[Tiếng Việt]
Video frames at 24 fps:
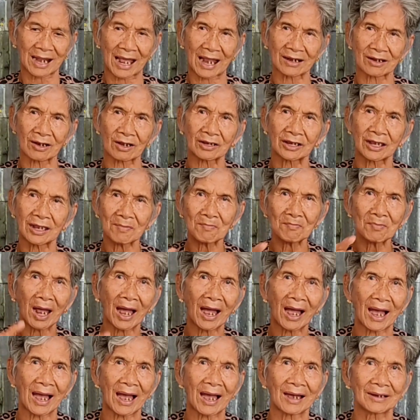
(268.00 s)
là nó kiếm
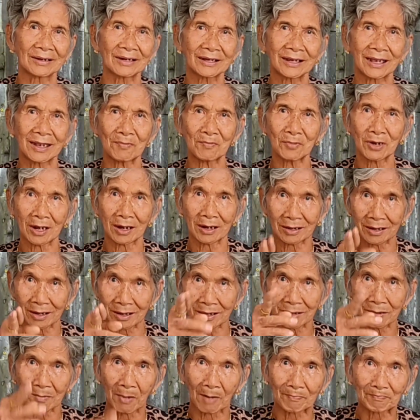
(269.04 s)
mà nó kiếm nó,
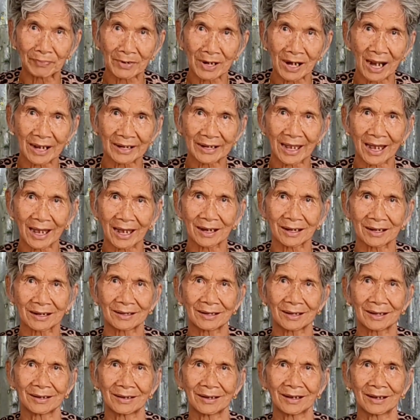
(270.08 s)
nó bụp ra ngàn
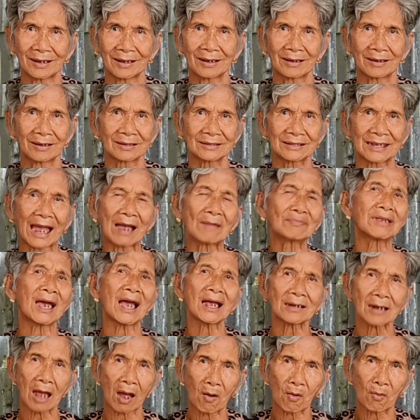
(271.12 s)
cảm
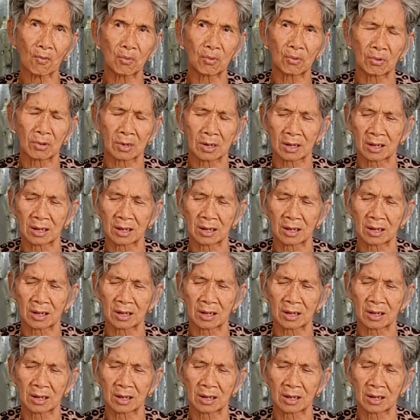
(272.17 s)
thoát đâu